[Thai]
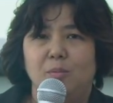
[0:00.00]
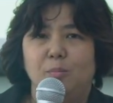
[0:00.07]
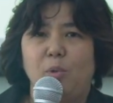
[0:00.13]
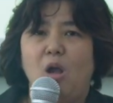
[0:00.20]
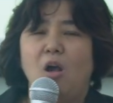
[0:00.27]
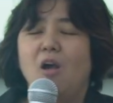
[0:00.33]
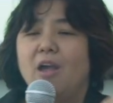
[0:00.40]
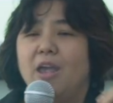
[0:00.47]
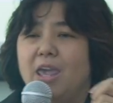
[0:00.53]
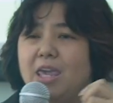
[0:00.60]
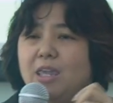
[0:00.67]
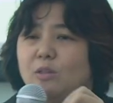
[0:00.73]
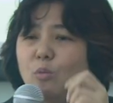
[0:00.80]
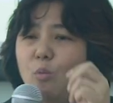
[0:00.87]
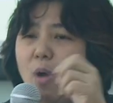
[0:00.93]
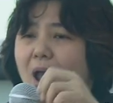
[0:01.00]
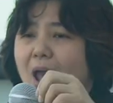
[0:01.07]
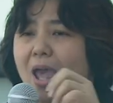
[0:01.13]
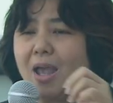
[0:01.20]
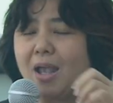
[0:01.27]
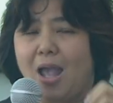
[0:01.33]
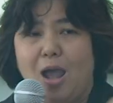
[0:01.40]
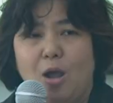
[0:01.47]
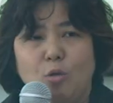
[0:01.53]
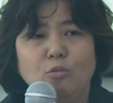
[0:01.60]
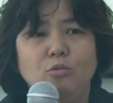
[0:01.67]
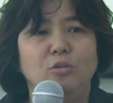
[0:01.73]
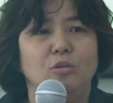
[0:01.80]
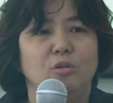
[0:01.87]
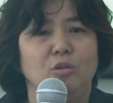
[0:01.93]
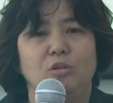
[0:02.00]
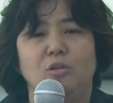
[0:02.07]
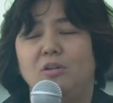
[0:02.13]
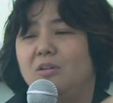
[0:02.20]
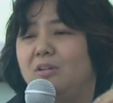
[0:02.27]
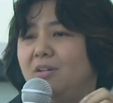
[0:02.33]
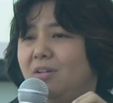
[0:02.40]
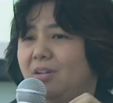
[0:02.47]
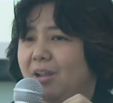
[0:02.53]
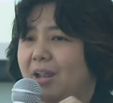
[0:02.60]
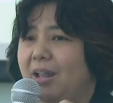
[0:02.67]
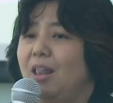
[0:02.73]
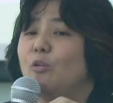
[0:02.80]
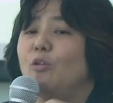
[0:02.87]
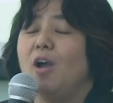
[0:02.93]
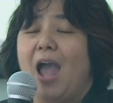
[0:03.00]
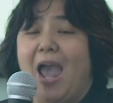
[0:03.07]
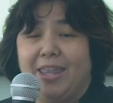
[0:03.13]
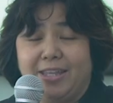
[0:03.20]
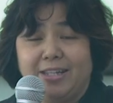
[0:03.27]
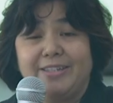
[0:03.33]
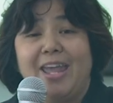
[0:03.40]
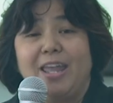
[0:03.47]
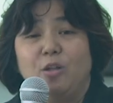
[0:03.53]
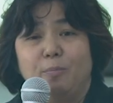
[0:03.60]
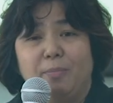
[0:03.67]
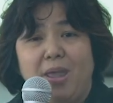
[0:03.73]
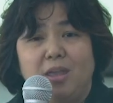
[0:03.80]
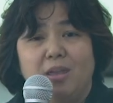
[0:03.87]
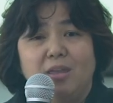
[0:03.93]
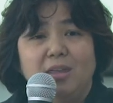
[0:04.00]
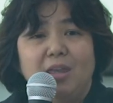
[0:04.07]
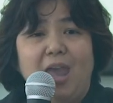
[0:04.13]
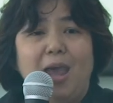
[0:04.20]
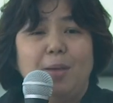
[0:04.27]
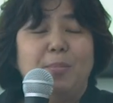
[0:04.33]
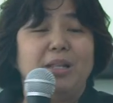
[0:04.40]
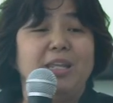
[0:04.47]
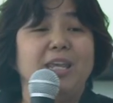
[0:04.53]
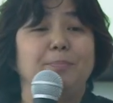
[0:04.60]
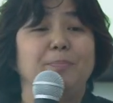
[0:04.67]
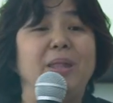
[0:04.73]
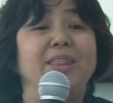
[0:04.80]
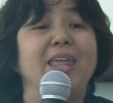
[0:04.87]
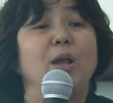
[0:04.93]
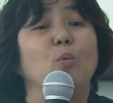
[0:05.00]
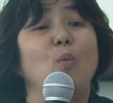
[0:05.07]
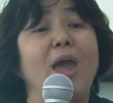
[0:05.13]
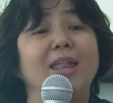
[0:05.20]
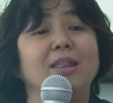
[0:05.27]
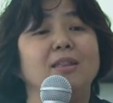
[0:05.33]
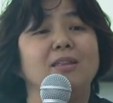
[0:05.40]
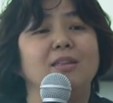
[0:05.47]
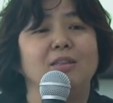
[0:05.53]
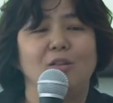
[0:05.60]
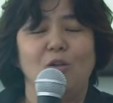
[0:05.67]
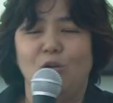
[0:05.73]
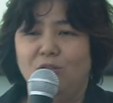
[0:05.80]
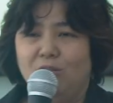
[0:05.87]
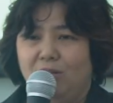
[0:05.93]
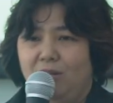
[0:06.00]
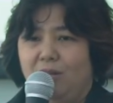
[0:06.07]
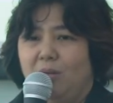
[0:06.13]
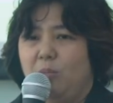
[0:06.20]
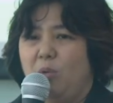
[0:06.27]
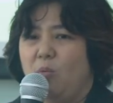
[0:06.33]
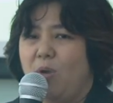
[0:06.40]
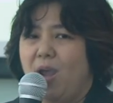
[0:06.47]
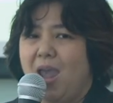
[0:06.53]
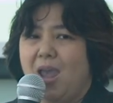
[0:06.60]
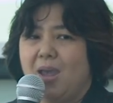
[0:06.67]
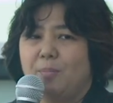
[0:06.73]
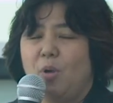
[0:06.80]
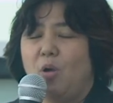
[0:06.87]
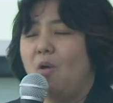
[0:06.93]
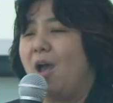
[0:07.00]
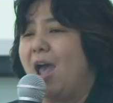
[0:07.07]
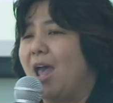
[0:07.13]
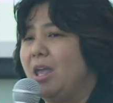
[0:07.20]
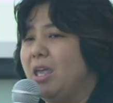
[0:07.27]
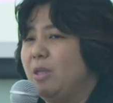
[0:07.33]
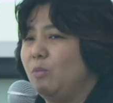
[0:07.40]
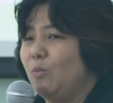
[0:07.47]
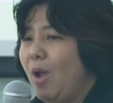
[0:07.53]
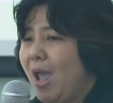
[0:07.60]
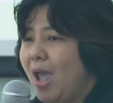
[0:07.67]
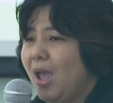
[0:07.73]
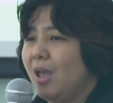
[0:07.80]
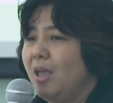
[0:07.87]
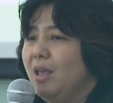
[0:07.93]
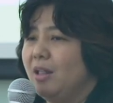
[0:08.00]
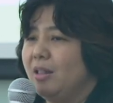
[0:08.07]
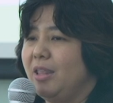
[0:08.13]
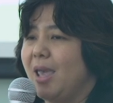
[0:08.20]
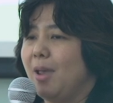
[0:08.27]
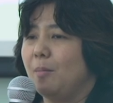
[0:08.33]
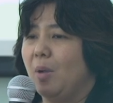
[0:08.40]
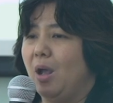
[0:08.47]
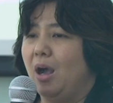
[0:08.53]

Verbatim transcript: เพราะเห็นว่าเขาเราก็อาจจะใส่ไปบางทีเป็นเด็กแว้นเนาะบอกว่าเพราะว่าเห็นว่าเนี่ย